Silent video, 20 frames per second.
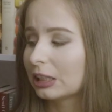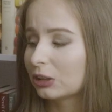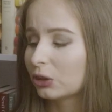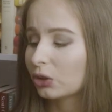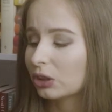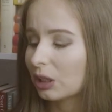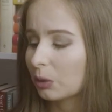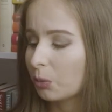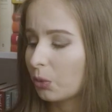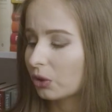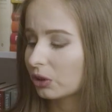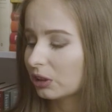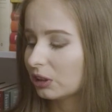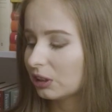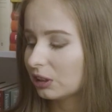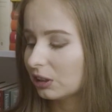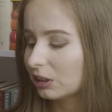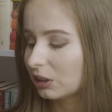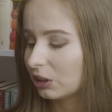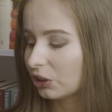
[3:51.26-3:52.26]
Do tej pory
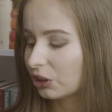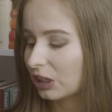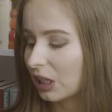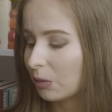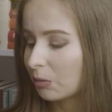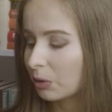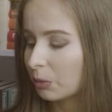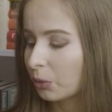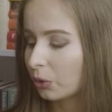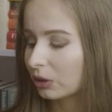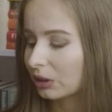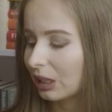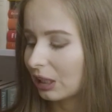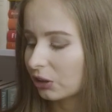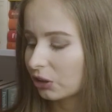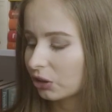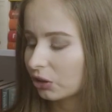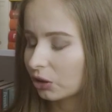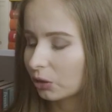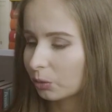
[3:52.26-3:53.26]
nigdy nie czytałam
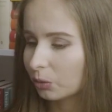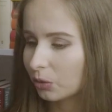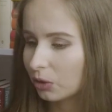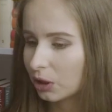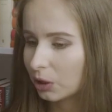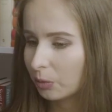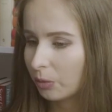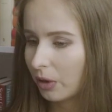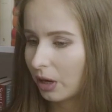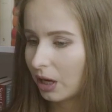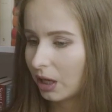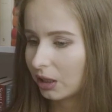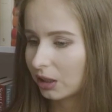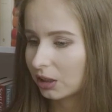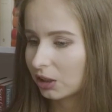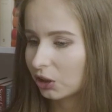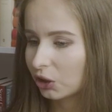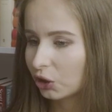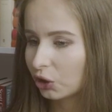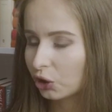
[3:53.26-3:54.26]
reportaży, to było chyba
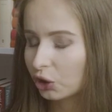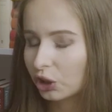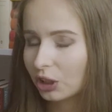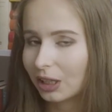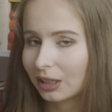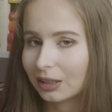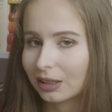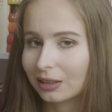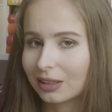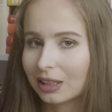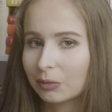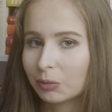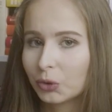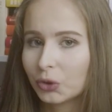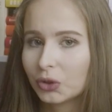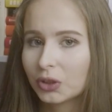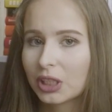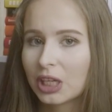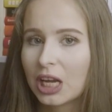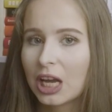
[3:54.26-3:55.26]
jakieś 3 lata
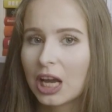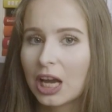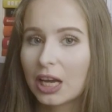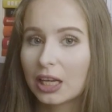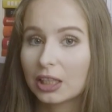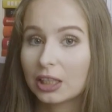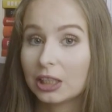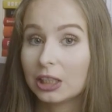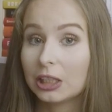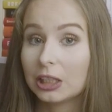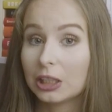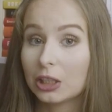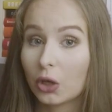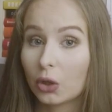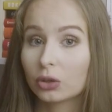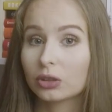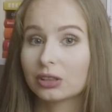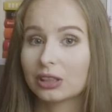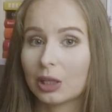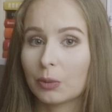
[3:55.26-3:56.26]
temu. I
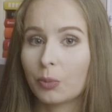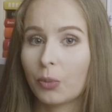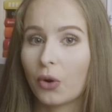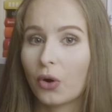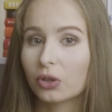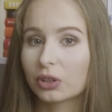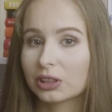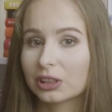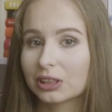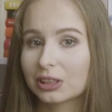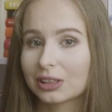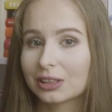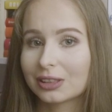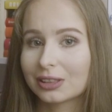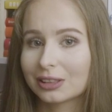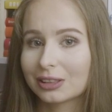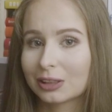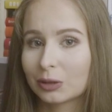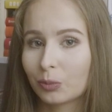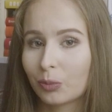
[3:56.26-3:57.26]
od tej pory
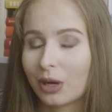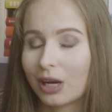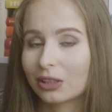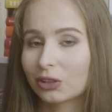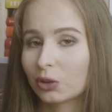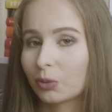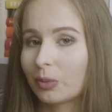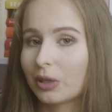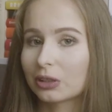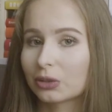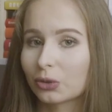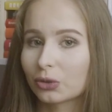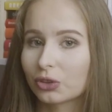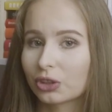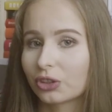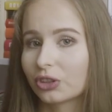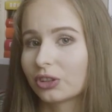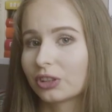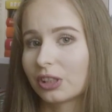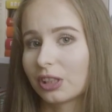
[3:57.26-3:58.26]
y, bardzo, bardzo
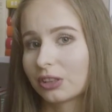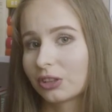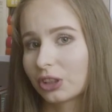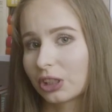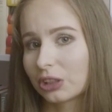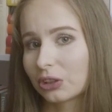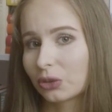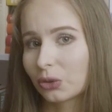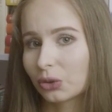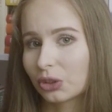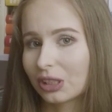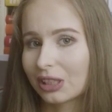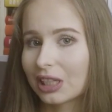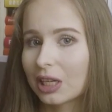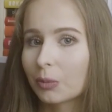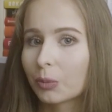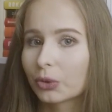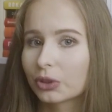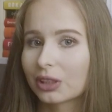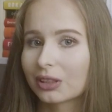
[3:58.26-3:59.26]
często
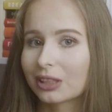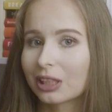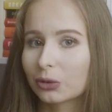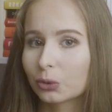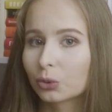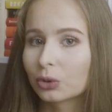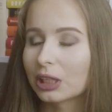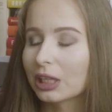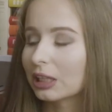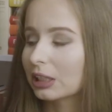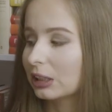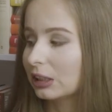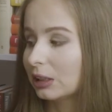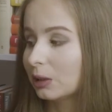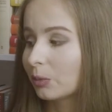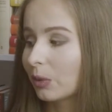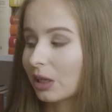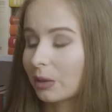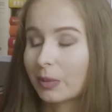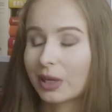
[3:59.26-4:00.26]
sięgam po ten gatunek
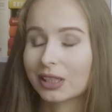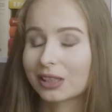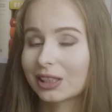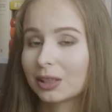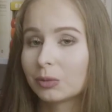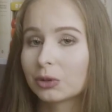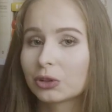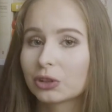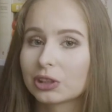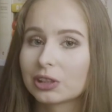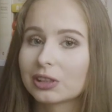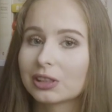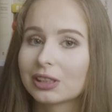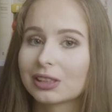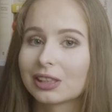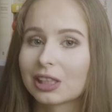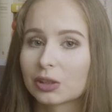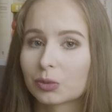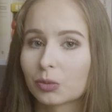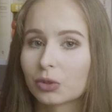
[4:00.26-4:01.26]
i Barbara Deming to jest
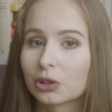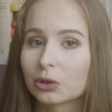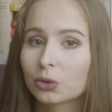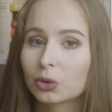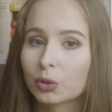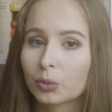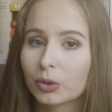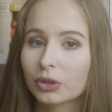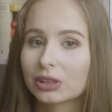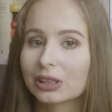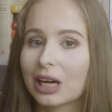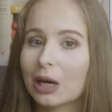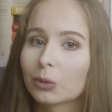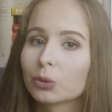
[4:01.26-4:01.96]
jedna z moich ulubionych